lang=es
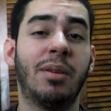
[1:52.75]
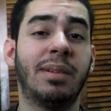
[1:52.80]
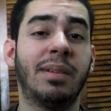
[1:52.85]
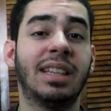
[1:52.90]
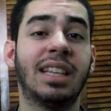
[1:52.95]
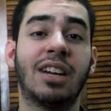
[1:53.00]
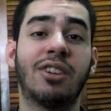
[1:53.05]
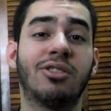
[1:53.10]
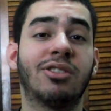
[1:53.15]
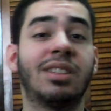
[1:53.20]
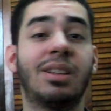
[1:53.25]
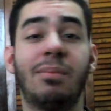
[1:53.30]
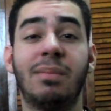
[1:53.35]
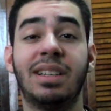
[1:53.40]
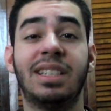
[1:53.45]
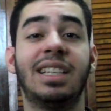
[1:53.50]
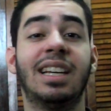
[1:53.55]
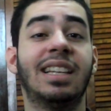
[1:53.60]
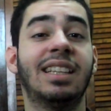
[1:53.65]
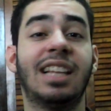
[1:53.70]
Pero mientras que
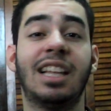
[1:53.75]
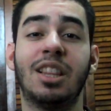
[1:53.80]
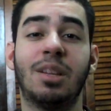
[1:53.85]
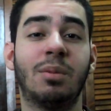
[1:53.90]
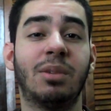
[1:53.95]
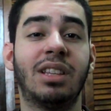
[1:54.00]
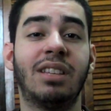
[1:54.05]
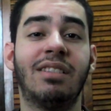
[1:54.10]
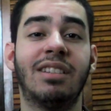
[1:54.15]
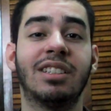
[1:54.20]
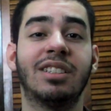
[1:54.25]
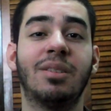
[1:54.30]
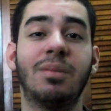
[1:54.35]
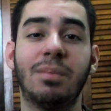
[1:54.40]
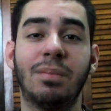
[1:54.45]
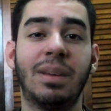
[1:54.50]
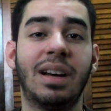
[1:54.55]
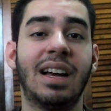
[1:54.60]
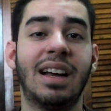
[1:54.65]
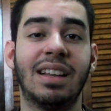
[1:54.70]
ustedes me sigan dando
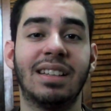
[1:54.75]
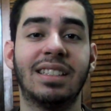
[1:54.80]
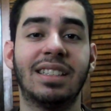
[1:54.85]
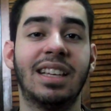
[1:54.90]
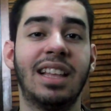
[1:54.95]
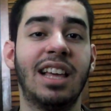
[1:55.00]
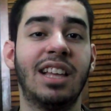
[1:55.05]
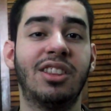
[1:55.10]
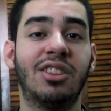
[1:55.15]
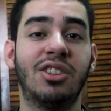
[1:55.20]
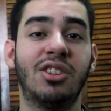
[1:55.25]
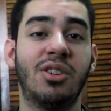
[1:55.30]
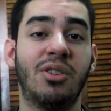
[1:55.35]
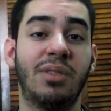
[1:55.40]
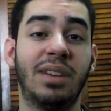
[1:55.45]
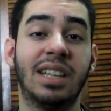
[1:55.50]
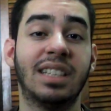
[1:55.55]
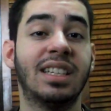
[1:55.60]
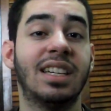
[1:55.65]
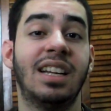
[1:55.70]
motivación para hacer esto,
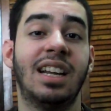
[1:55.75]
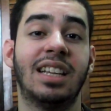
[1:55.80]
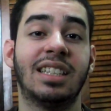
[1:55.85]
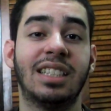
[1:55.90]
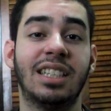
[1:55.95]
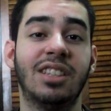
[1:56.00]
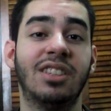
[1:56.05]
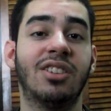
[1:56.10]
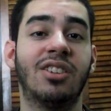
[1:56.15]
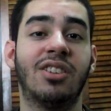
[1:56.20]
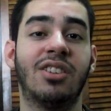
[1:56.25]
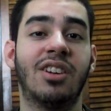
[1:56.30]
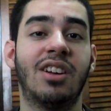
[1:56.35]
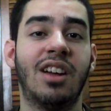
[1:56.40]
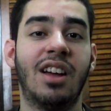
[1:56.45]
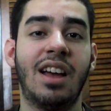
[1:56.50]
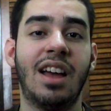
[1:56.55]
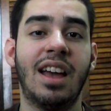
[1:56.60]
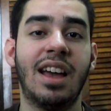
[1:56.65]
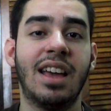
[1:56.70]
yo voy a seguir
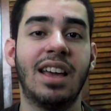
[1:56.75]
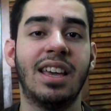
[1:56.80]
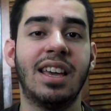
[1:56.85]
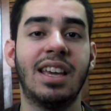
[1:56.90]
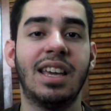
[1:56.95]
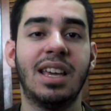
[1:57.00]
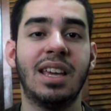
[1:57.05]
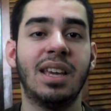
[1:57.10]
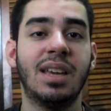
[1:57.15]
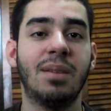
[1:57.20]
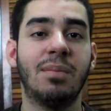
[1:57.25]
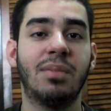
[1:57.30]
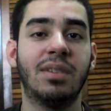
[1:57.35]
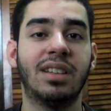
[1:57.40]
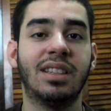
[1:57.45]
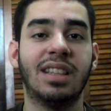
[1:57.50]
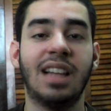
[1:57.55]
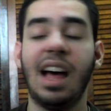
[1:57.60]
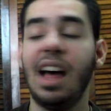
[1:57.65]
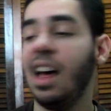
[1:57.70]
haciendo.
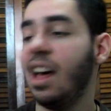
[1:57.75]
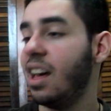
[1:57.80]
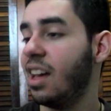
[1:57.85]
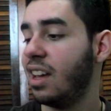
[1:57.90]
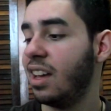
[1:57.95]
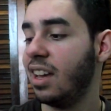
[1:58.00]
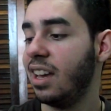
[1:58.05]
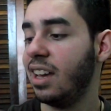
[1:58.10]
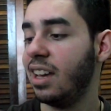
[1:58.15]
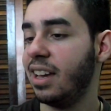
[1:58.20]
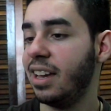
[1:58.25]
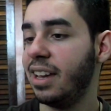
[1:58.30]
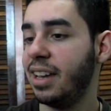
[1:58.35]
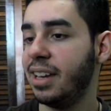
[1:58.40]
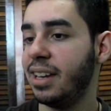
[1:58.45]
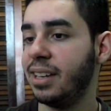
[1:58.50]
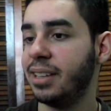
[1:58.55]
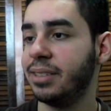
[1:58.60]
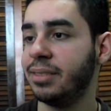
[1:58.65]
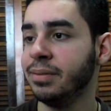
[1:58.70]
Y pues nada,
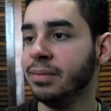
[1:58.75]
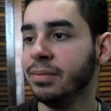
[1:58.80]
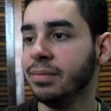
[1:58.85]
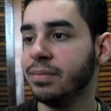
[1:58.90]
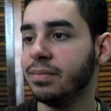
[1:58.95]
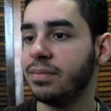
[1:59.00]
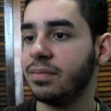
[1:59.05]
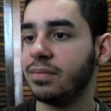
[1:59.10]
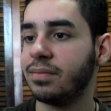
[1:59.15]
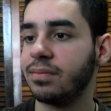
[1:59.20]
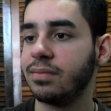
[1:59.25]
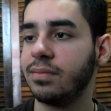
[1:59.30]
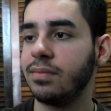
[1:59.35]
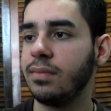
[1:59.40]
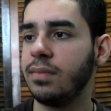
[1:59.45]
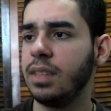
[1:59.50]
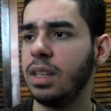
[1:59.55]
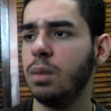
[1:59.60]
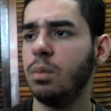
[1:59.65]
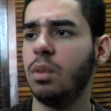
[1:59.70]
eh,
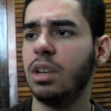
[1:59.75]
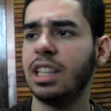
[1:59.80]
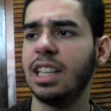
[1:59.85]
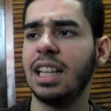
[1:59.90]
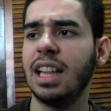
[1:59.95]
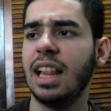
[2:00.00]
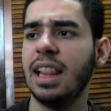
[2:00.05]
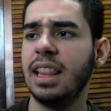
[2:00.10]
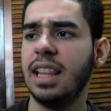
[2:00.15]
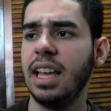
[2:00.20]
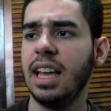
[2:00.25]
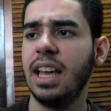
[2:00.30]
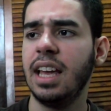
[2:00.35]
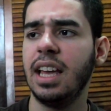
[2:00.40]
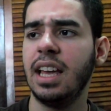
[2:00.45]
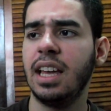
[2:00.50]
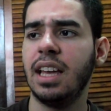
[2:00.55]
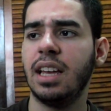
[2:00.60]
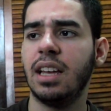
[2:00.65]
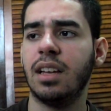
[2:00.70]
voy a tratar
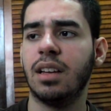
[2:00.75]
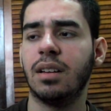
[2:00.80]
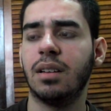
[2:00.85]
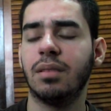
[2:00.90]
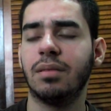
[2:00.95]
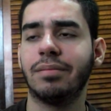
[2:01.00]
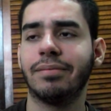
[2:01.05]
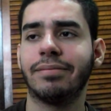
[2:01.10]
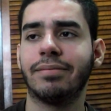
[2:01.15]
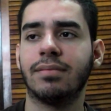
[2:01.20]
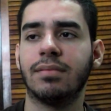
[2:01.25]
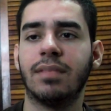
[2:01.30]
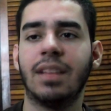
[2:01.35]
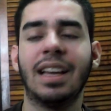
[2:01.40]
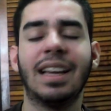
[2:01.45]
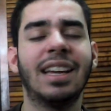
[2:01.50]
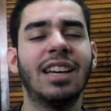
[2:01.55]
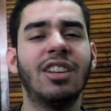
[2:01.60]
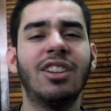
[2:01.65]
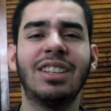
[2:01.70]
de
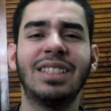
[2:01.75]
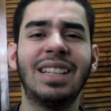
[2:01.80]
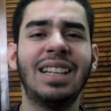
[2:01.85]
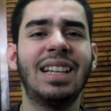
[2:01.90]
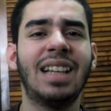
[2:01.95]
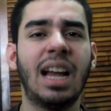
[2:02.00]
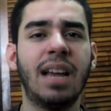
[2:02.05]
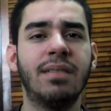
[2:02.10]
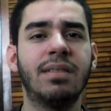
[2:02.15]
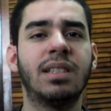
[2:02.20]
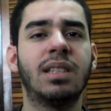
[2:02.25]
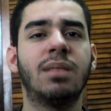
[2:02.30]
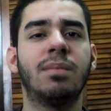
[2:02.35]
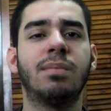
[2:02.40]
es que quiero hacer